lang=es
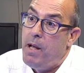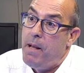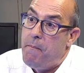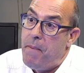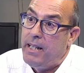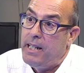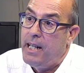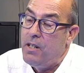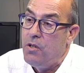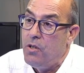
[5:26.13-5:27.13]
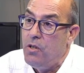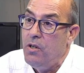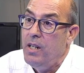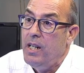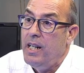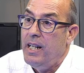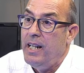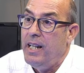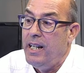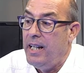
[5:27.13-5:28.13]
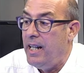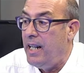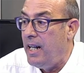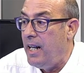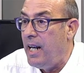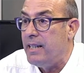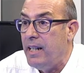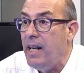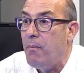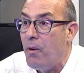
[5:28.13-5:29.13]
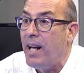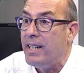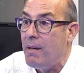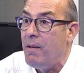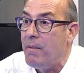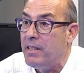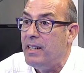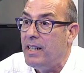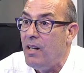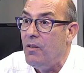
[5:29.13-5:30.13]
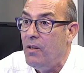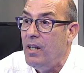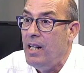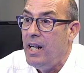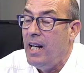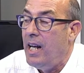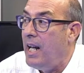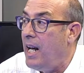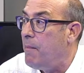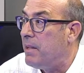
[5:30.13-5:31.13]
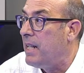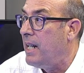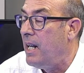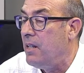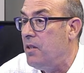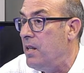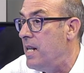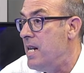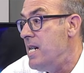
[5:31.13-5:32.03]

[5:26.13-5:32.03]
en parte traicionó eh, las siglas por las que se había presentado en, las pasadas elecciones.